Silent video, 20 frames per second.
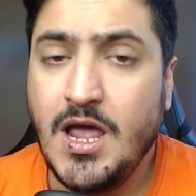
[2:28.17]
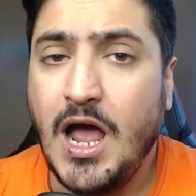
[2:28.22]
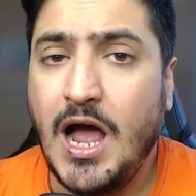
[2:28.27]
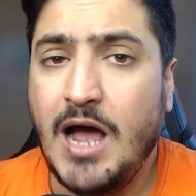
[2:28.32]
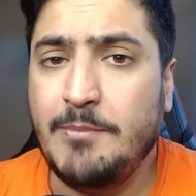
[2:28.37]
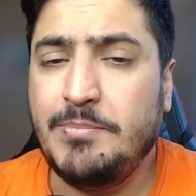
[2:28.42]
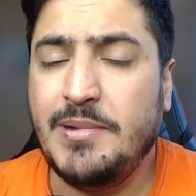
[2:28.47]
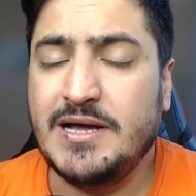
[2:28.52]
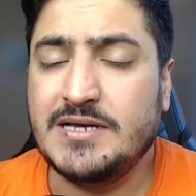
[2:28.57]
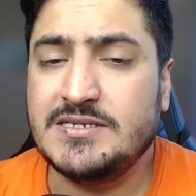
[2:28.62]

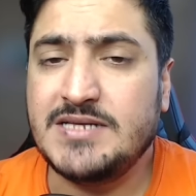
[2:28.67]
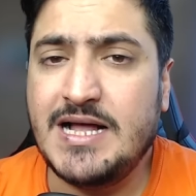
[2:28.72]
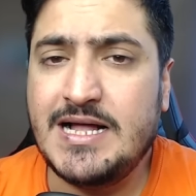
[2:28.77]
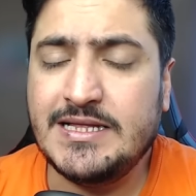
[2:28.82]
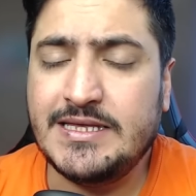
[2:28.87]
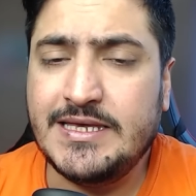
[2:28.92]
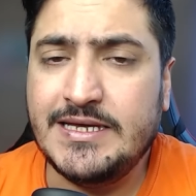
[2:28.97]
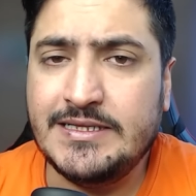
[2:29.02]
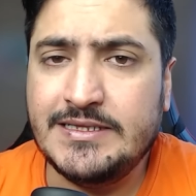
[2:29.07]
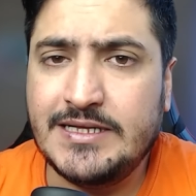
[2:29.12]
अब
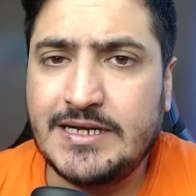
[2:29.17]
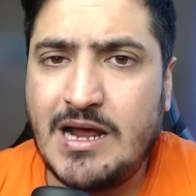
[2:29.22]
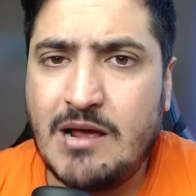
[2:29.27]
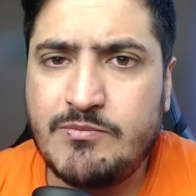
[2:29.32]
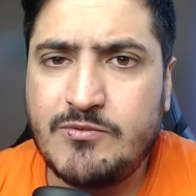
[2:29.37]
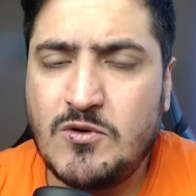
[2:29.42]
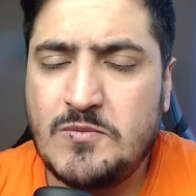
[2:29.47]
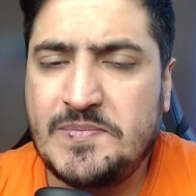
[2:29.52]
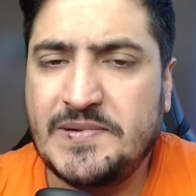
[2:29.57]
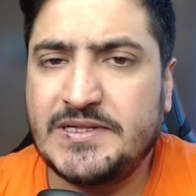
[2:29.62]
पाकिस्तान के अंदर
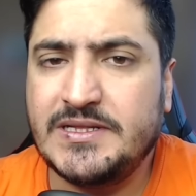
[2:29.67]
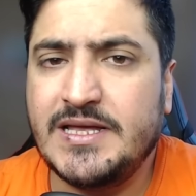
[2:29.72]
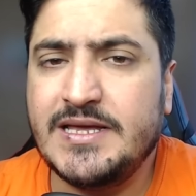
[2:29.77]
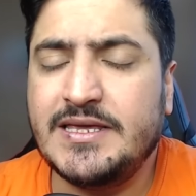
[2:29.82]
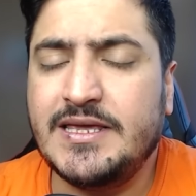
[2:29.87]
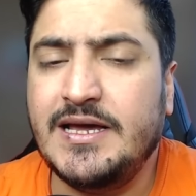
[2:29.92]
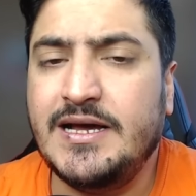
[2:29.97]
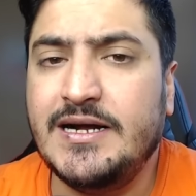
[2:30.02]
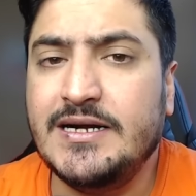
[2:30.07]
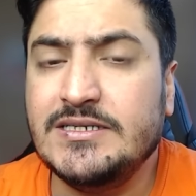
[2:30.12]
आपको पता है
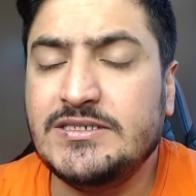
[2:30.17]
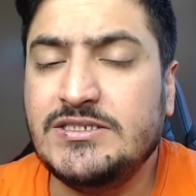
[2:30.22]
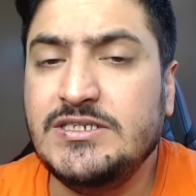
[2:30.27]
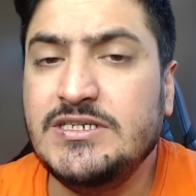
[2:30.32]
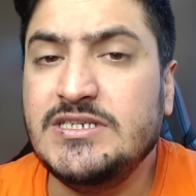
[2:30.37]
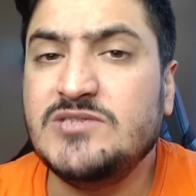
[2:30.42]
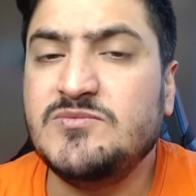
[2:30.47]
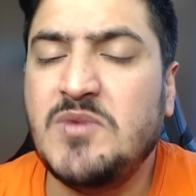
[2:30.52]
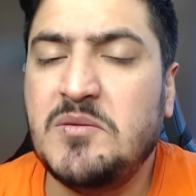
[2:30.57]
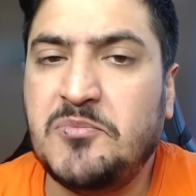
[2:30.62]
कि हर
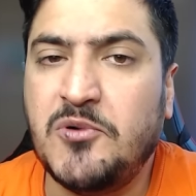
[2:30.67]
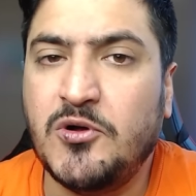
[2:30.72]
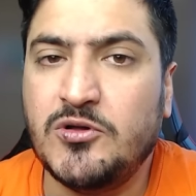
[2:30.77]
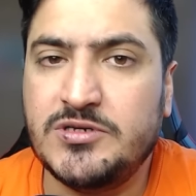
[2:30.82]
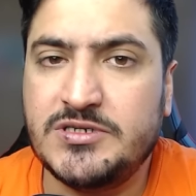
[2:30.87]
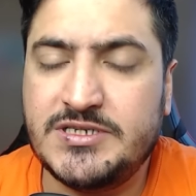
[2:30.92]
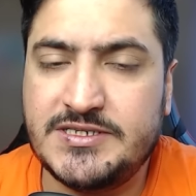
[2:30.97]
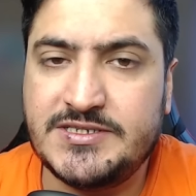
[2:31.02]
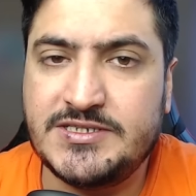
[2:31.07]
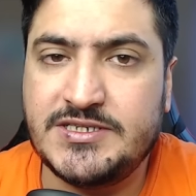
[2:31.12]
चीज में
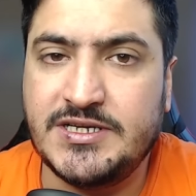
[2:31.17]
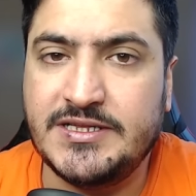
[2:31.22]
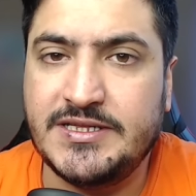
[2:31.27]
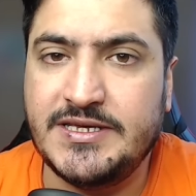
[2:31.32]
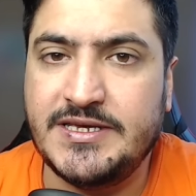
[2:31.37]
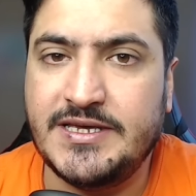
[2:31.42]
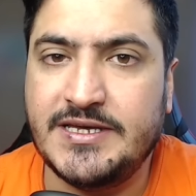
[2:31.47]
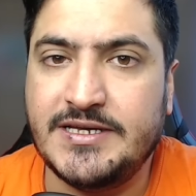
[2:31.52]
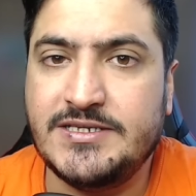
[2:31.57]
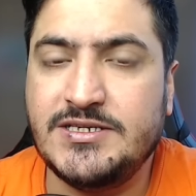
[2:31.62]
पॉलिटिक्स
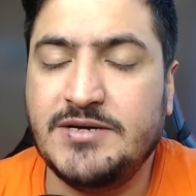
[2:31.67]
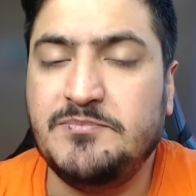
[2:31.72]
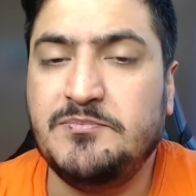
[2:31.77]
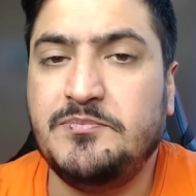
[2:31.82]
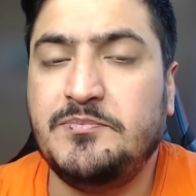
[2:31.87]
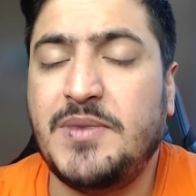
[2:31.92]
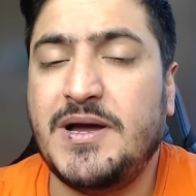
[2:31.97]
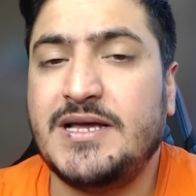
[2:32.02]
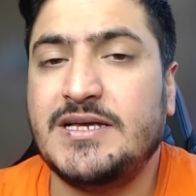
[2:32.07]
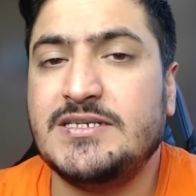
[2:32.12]
चलती है
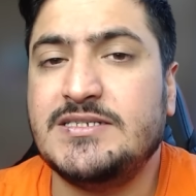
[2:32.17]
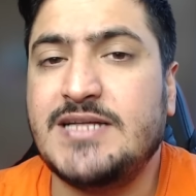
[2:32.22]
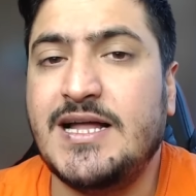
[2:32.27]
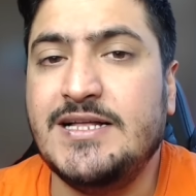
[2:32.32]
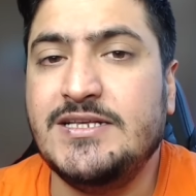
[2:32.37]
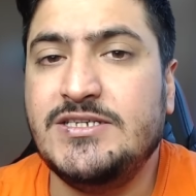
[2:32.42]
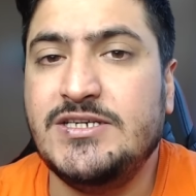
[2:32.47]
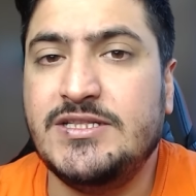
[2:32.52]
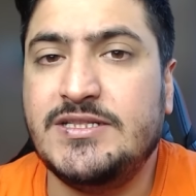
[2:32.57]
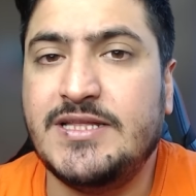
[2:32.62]
जब
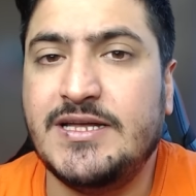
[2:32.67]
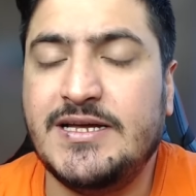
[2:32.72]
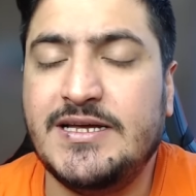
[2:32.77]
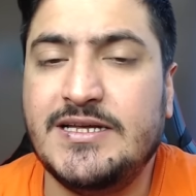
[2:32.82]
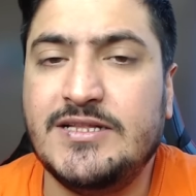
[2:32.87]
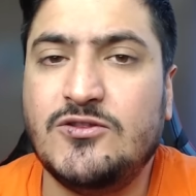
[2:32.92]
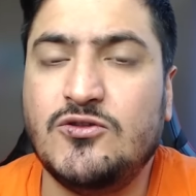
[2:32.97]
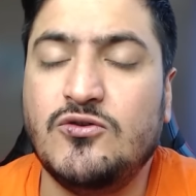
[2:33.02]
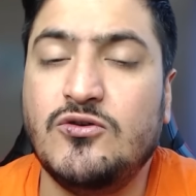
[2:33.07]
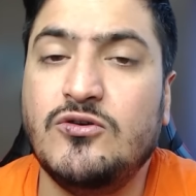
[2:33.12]
पाकिस्तान जीतता
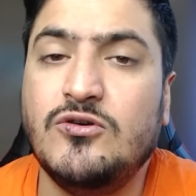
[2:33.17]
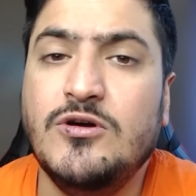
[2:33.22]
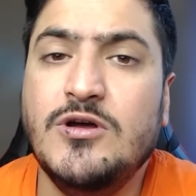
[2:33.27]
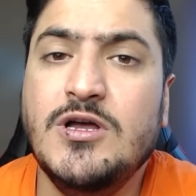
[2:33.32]
है तो